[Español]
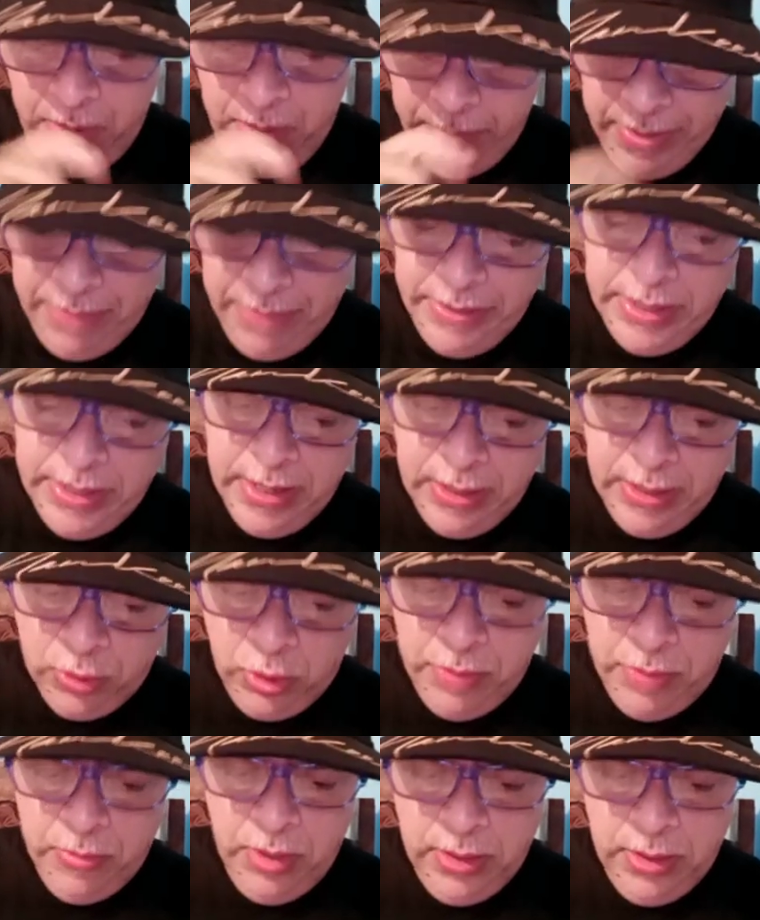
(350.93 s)
Para mañana
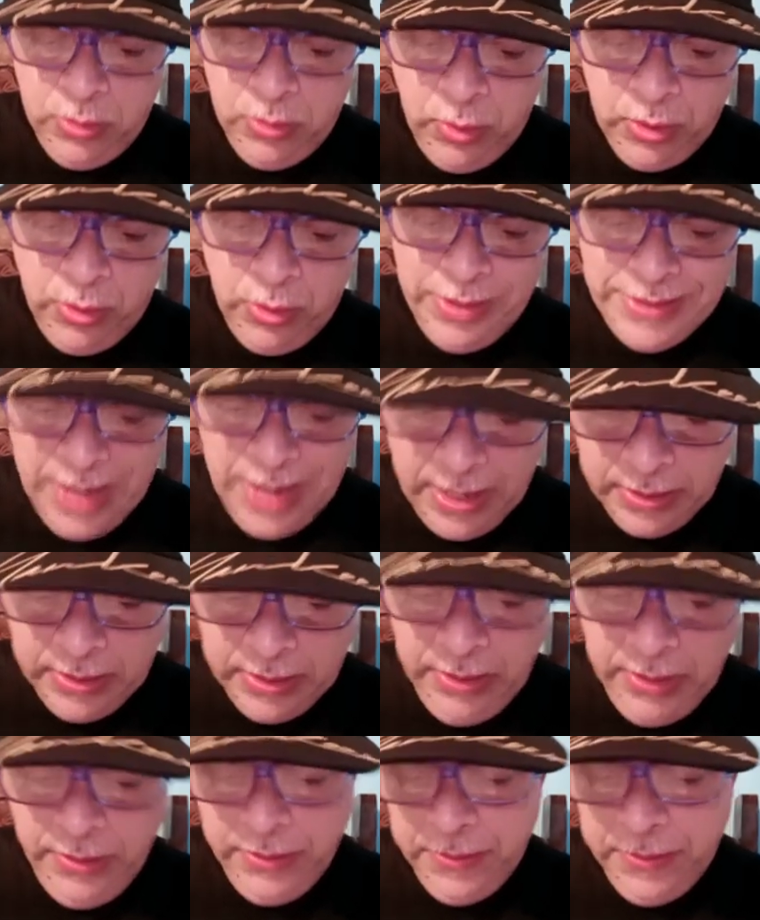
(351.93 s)
cogimos el juego de
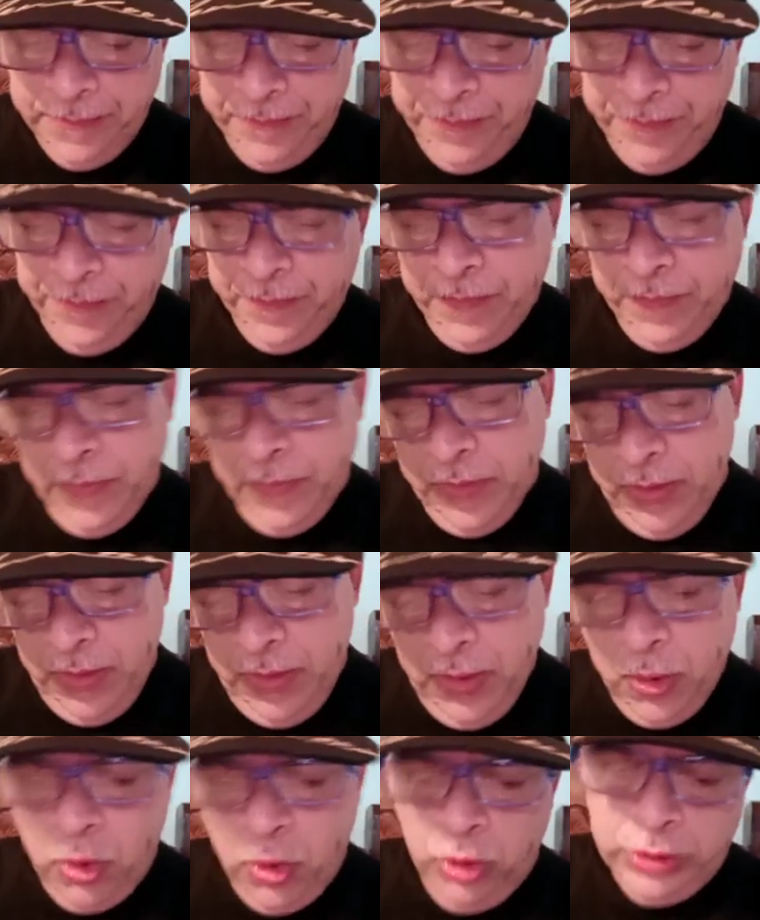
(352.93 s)
Yankee
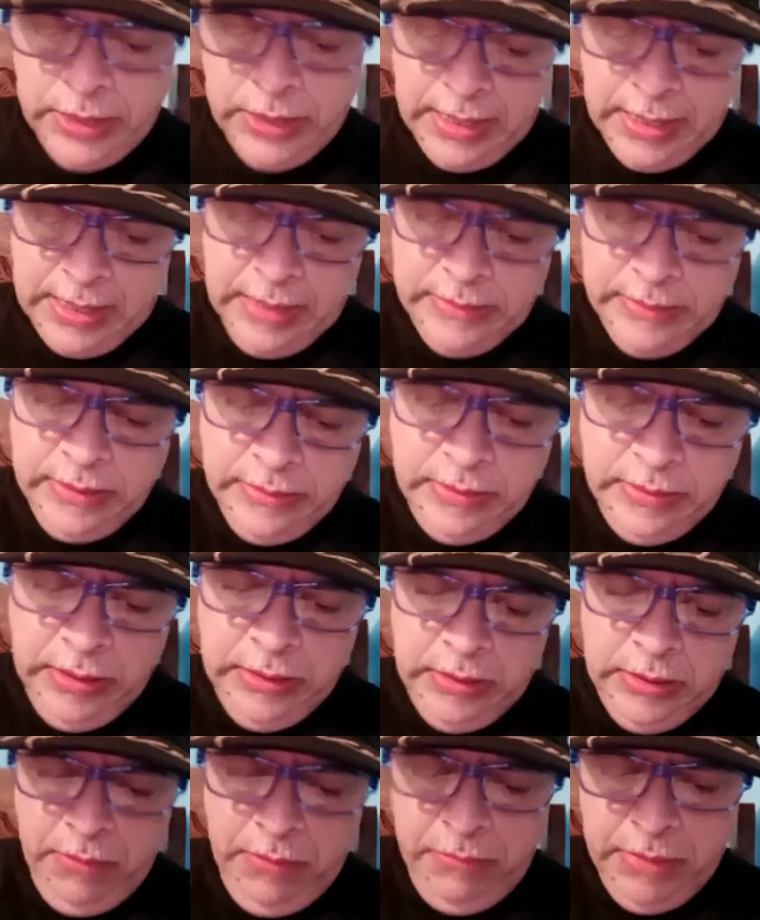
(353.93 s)
contra Kansas
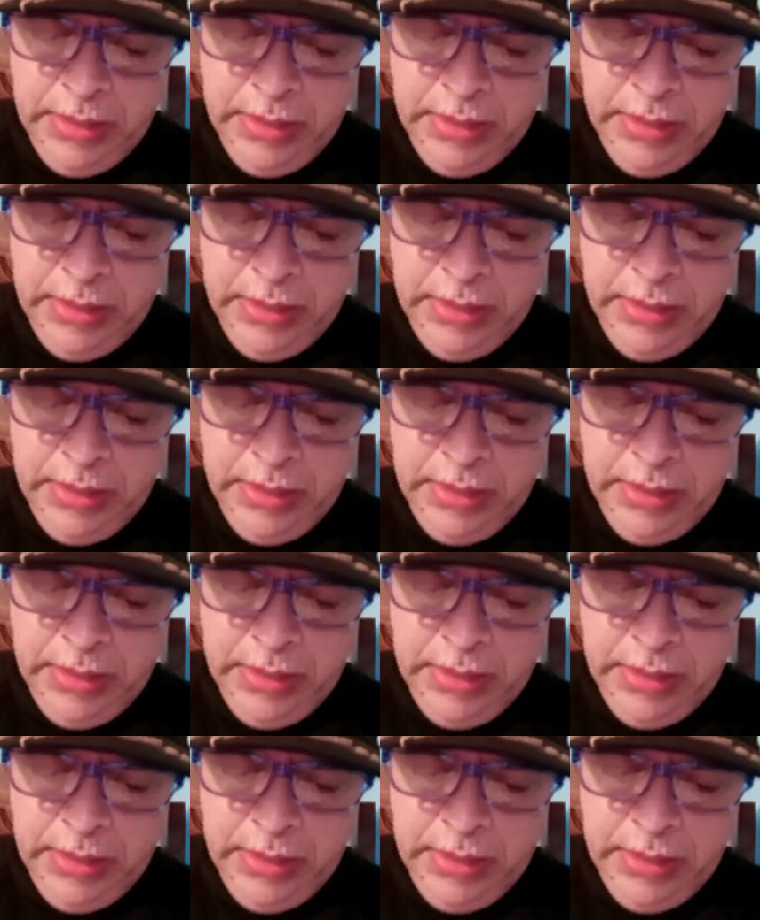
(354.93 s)
City.